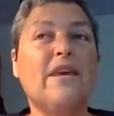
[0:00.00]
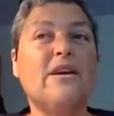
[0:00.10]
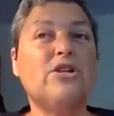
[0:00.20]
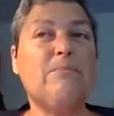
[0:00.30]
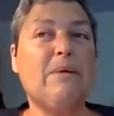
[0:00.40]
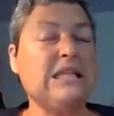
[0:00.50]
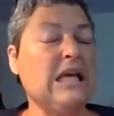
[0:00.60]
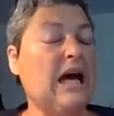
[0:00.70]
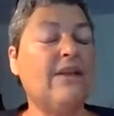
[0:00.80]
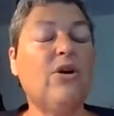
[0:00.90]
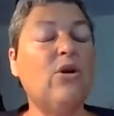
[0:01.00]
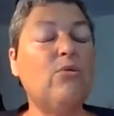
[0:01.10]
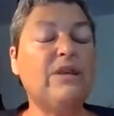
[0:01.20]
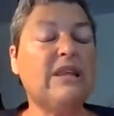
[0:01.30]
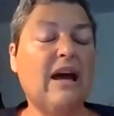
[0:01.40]
j'ai passé un an à
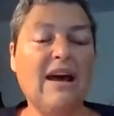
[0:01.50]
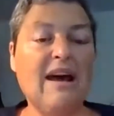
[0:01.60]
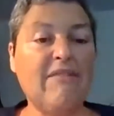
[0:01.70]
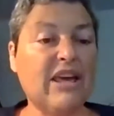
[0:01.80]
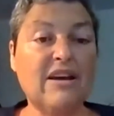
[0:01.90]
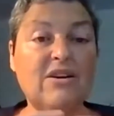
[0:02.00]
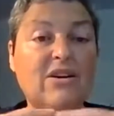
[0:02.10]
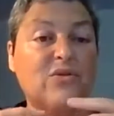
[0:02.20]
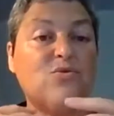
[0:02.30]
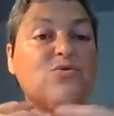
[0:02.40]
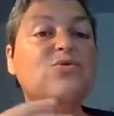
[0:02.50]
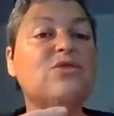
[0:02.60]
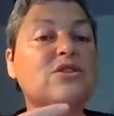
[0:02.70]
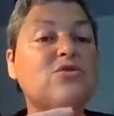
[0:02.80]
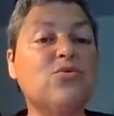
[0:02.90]
l'hôpital avec une
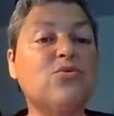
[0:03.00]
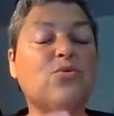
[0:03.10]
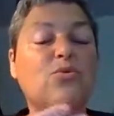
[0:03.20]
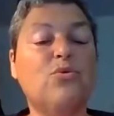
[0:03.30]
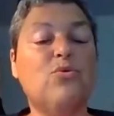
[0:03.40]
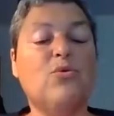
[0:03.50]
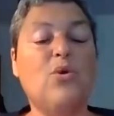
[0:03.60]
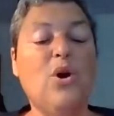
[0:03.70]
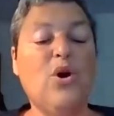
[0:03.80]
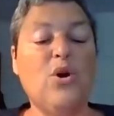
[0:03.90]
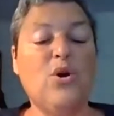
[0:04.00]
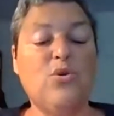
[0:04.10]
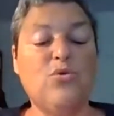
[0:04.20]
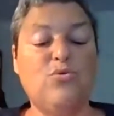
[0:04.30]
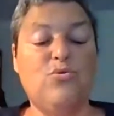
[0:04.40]
succession de,
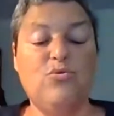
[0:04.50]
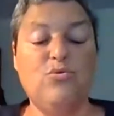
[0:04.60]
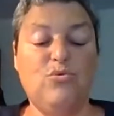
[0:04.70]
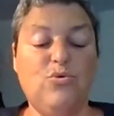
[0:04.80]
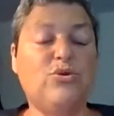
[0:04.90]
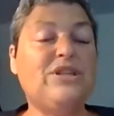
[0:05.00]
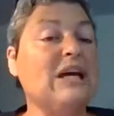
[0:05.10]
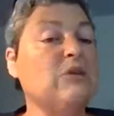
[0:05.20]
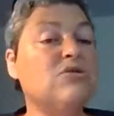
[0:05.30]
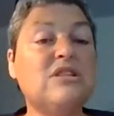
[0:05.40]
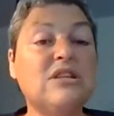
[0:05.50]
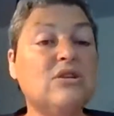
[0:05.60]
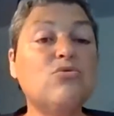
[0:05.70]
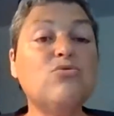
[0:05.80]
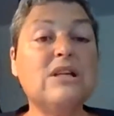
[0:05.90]

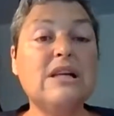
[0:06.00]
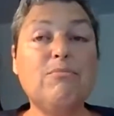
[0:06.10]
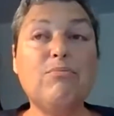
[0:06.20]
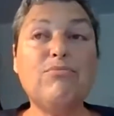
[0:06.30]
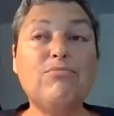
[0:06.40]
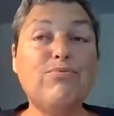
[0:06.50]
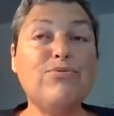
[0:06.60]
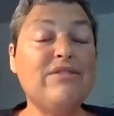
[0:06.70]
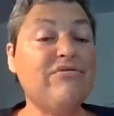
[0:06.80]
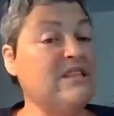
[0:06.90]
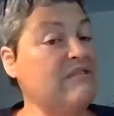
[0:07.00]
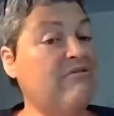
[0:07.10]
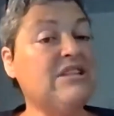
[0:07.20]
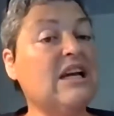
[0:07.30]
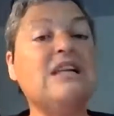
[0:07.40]
diagnostics, tous les plus, plus définitifs
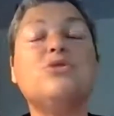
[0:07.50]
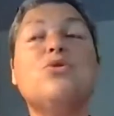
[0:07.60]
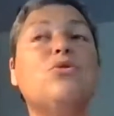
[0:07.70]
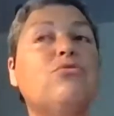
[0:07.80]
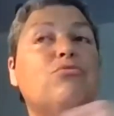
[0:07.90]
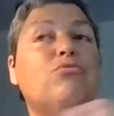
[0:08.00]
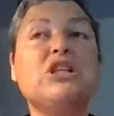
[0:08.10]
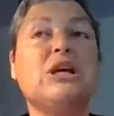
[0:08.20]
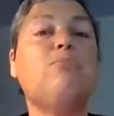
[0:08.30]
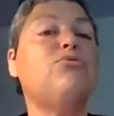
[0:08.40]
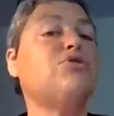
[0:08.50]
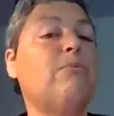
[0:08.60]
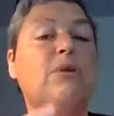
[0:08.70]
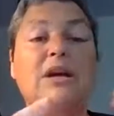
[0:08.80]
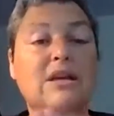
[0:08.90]
les uns que les autres. Vous marcherez plus
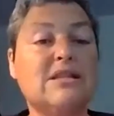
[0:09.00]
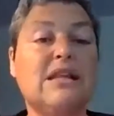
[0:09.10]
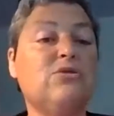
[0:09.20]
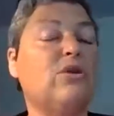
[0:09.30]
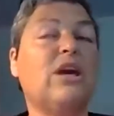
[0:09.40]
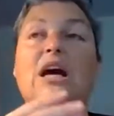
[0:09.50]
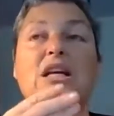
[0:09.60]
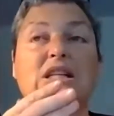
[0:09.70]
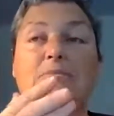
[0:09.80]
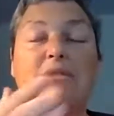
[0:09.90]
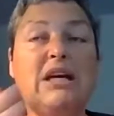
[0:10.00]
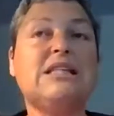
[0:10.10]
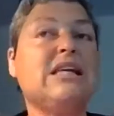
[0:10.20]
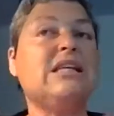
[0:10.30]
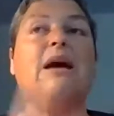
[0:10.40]
jamais, ça ne se guérira jamais,
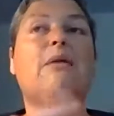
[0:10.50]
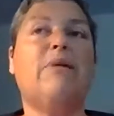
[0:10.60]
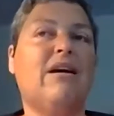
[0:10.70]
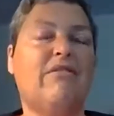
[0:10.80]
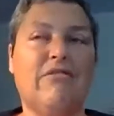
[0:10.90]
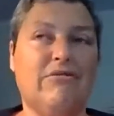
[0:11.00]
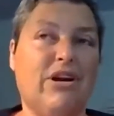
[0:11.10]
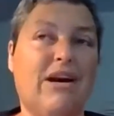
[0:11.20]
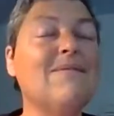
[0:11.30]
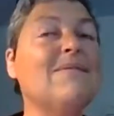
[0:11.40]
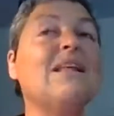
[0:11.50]
ça n'ira pas, enfin voilà.